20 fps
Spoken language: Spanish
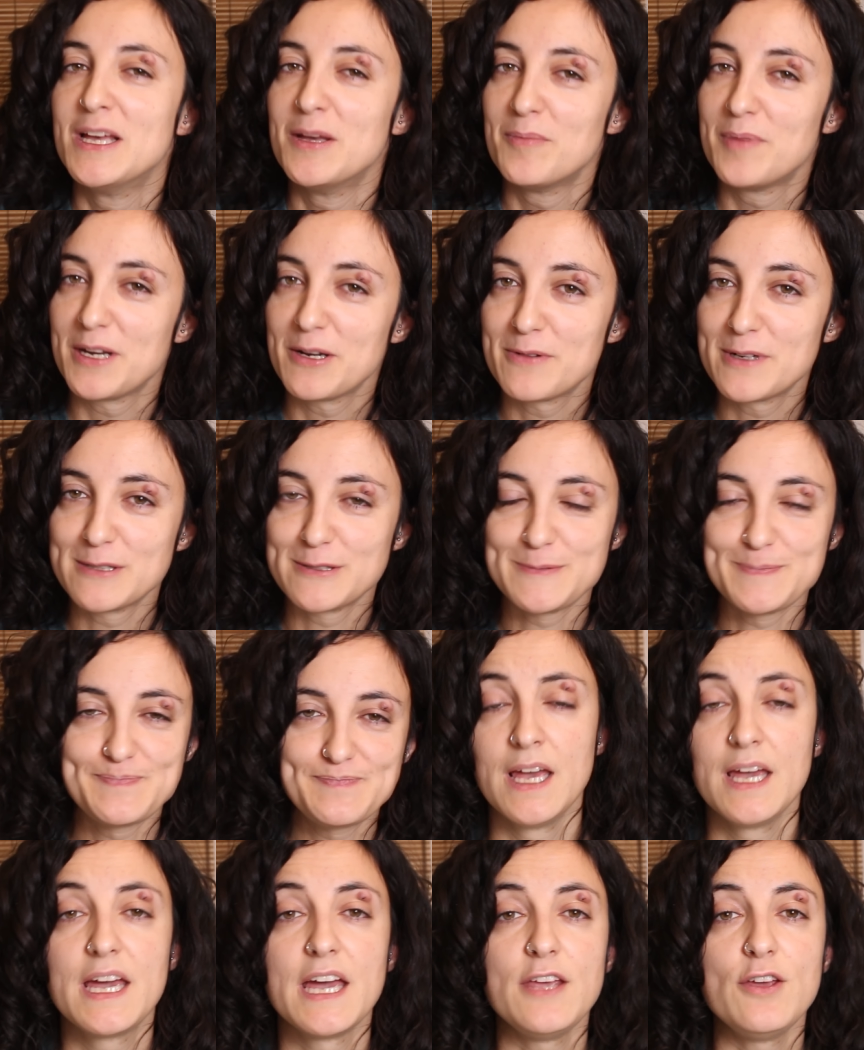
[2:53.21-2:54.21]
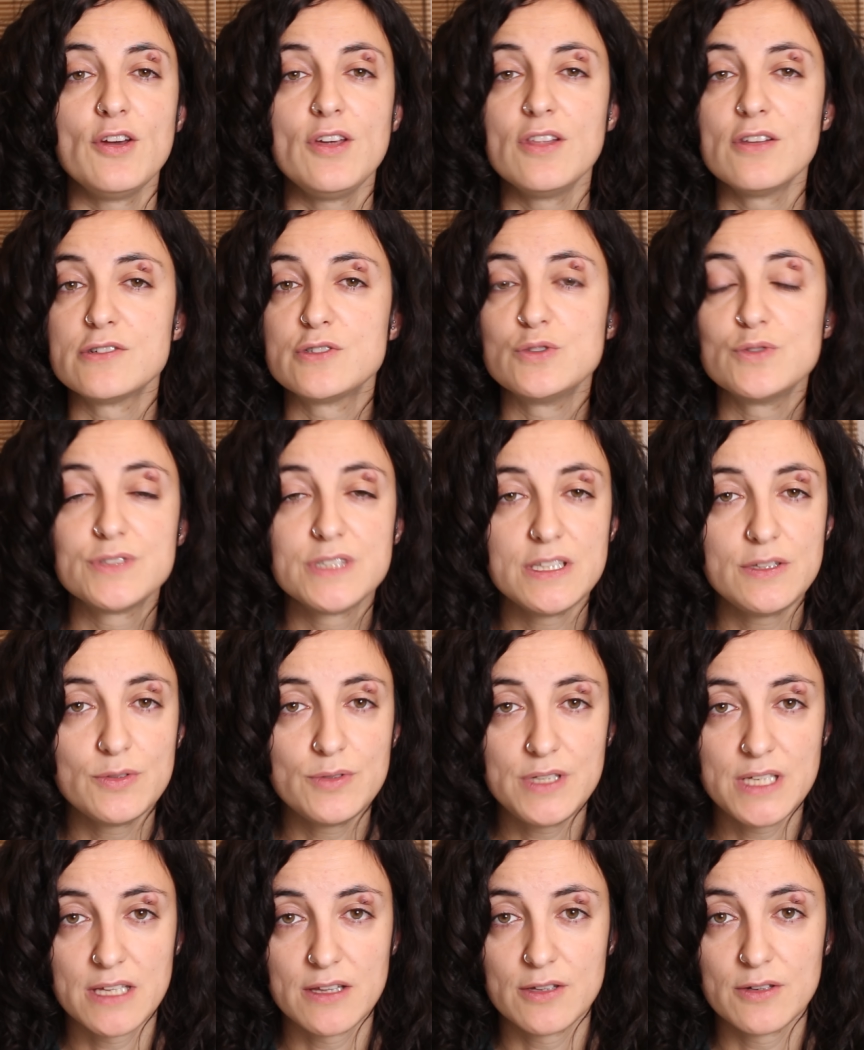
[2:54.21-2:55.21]
Pero bueno, que yo he ido
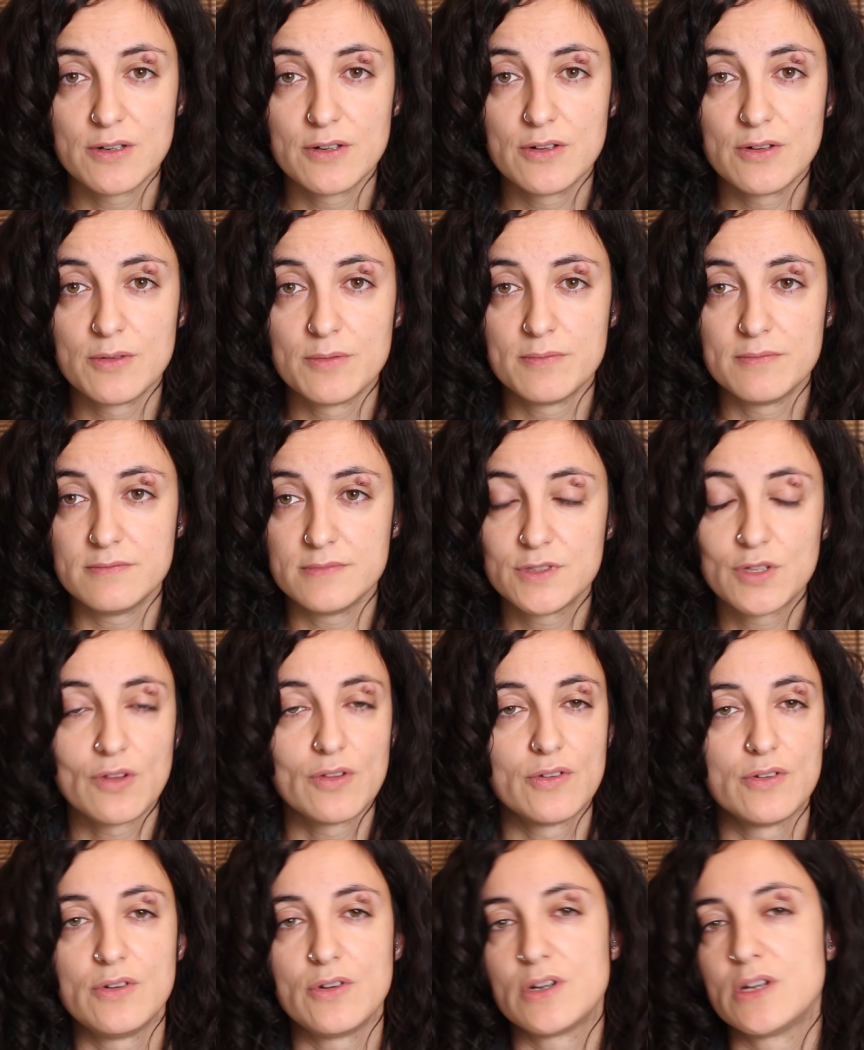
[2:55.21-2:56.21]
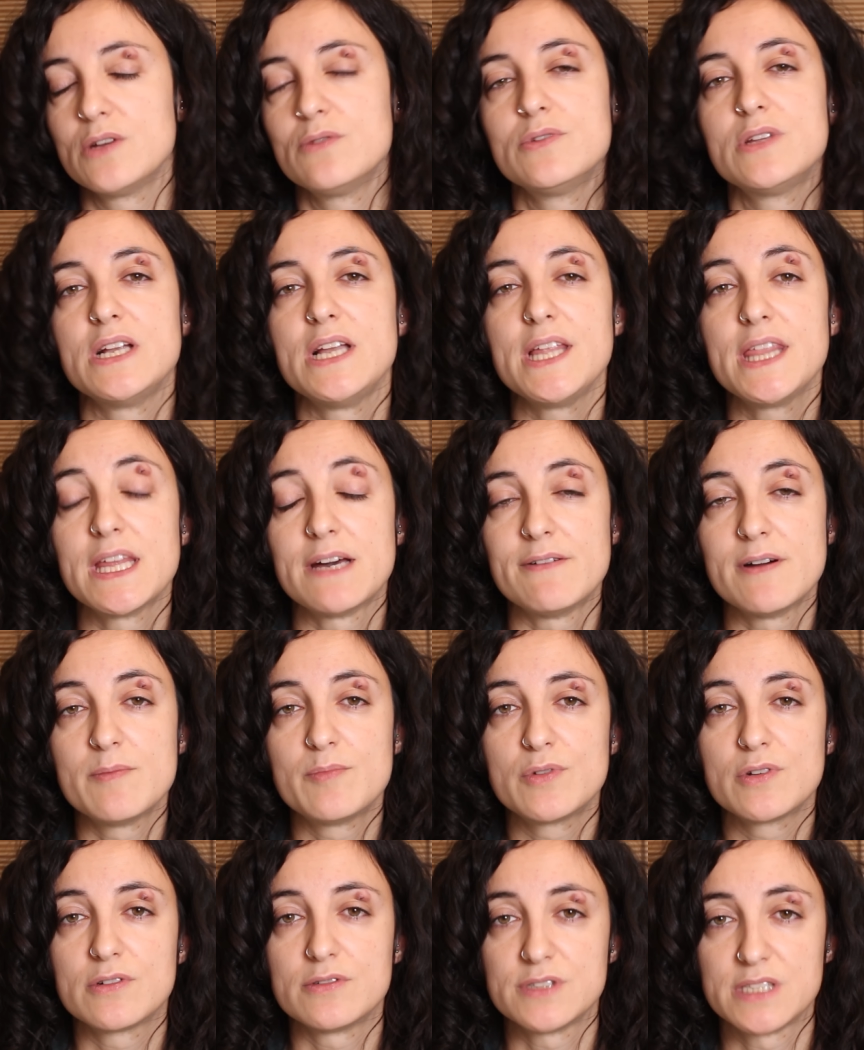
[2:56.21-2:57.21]
sustituyendo todo lo que
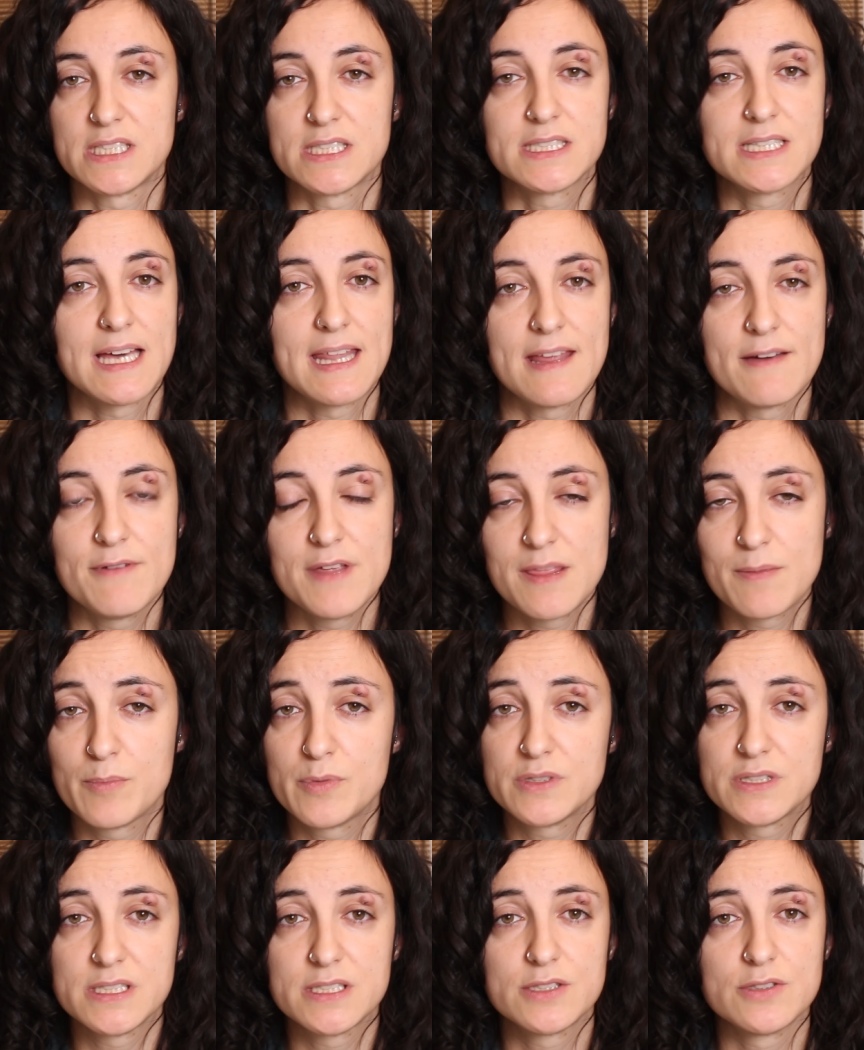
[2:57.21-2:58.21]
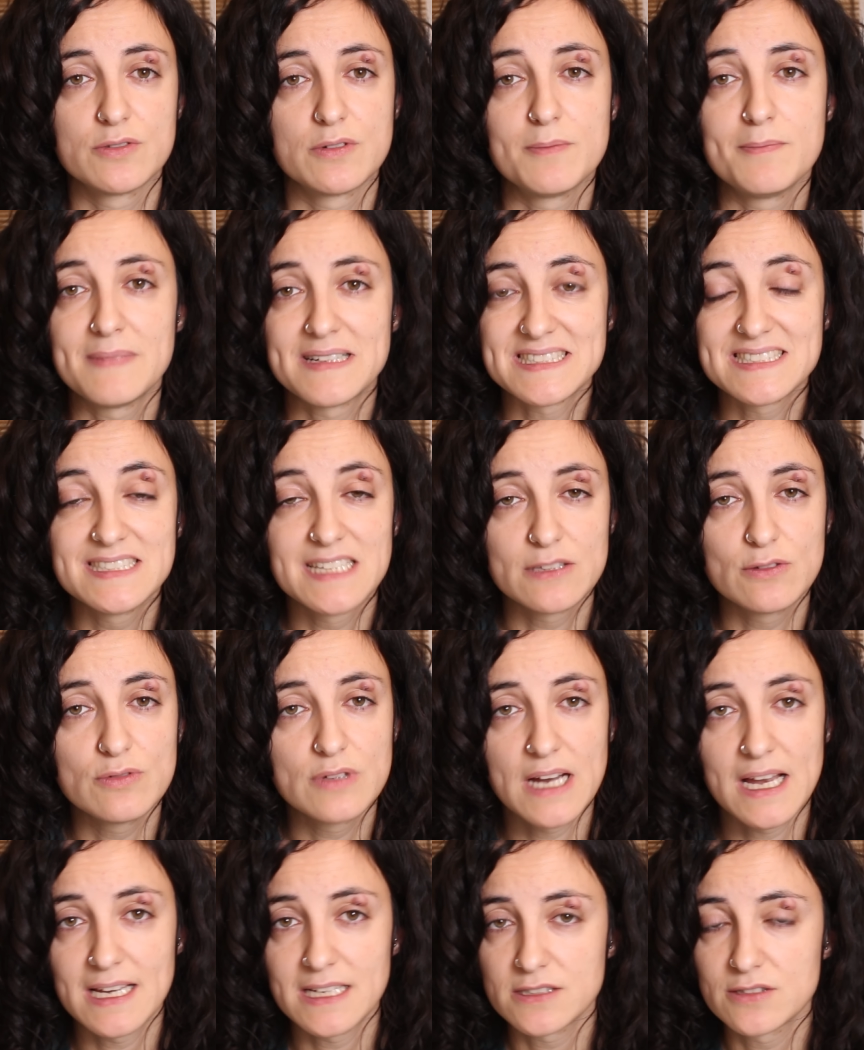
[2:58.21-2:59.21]
utilizaba por cosas cada vez, pues eso, más
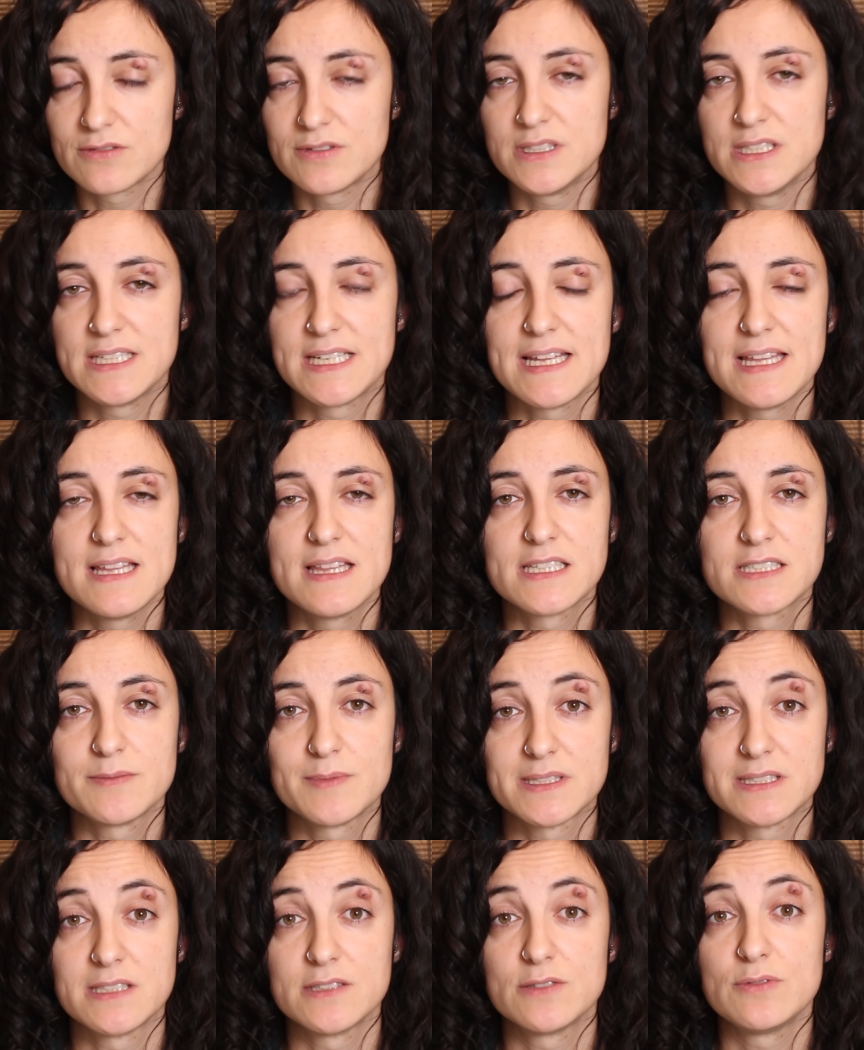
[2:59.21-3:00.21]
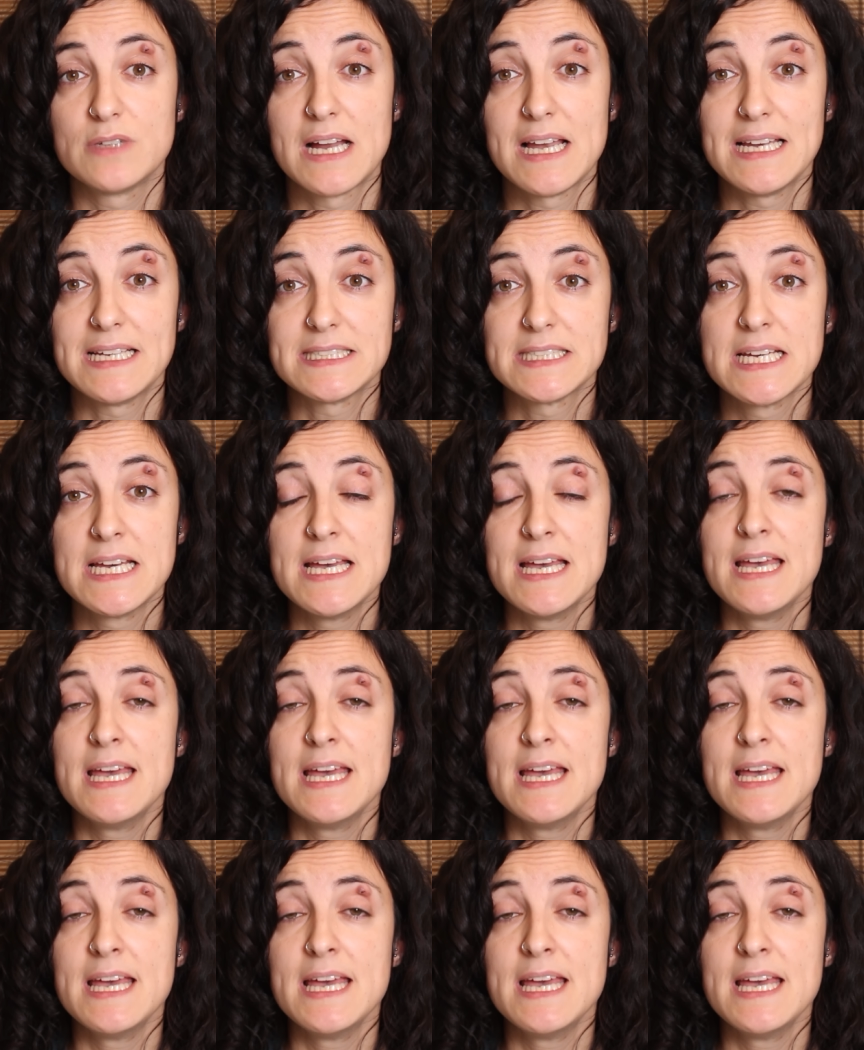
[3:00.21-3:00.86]
naturales, con ingredientes más naturales.